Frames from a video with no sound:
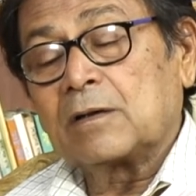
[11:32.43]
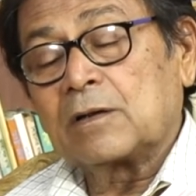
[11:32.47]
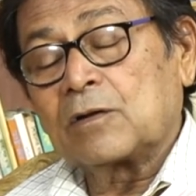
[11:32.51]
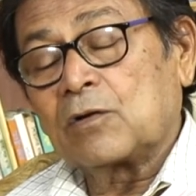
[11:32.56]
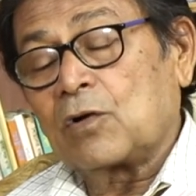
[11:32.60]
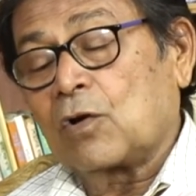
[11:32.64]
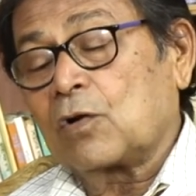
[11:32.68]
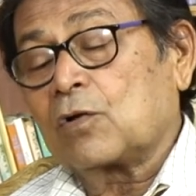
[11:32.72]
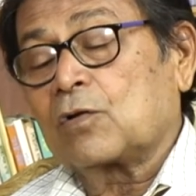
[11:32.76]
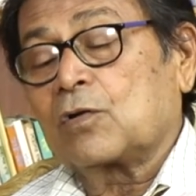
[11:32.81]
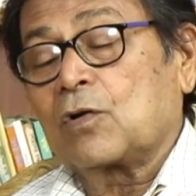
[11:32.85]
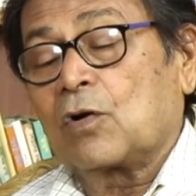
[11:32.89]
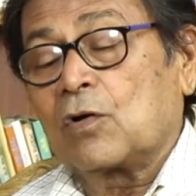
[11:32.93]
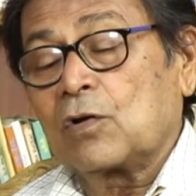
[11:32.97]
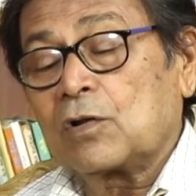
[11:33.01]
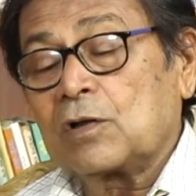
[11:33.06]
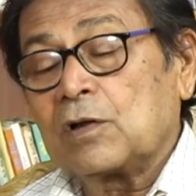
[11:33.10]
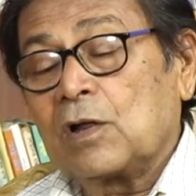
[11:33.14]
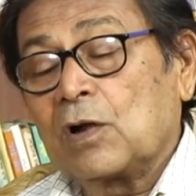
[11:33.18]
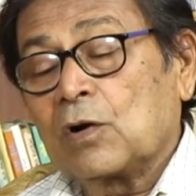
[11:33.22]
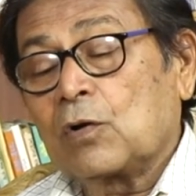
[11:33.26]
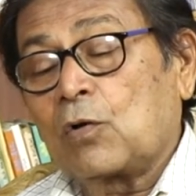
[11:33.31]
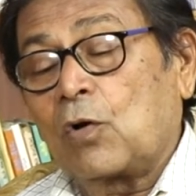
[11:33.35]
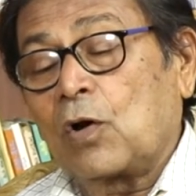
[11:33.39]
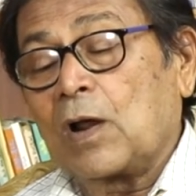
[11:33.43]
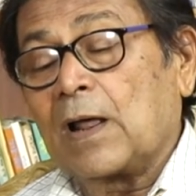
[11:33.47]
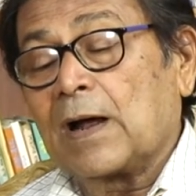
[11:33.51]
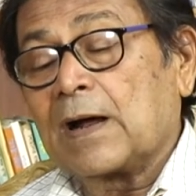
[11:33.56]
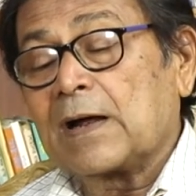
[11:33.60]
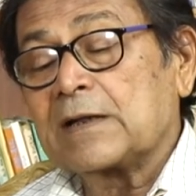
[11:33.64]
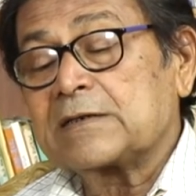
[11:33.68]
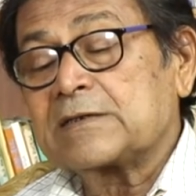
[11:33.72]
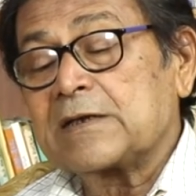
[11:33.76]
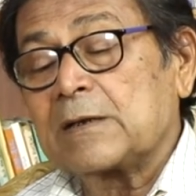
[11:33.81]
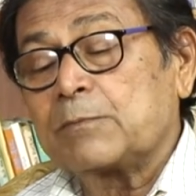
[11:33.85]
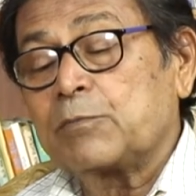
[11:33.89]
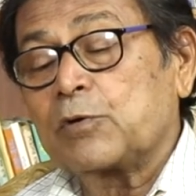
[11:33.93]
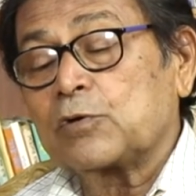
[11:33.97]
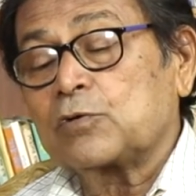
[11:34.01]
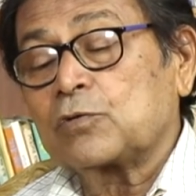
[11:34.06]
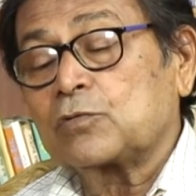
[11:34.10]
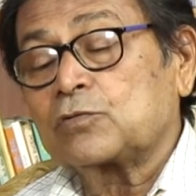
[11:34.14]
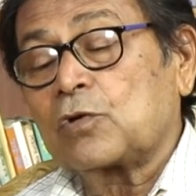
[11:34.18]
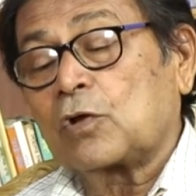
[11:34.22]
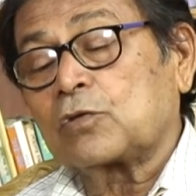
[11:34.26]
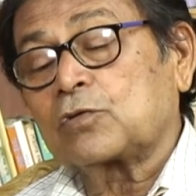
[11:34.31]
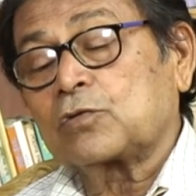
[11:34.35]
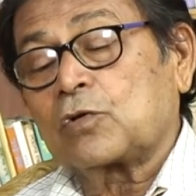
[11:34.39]
ডট ডট কলাগাছের মতো
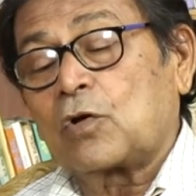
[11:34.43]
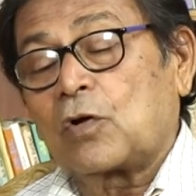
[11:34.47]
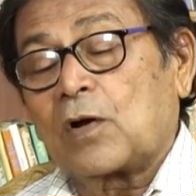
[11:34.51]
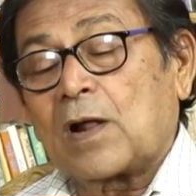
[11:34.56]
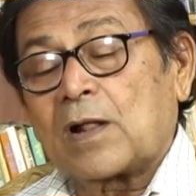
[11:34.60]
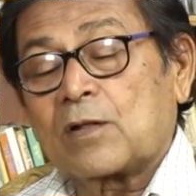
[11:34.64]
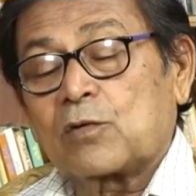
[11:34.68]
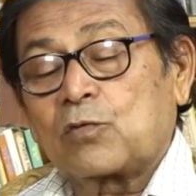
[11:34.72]
তৎক্ষণাৎ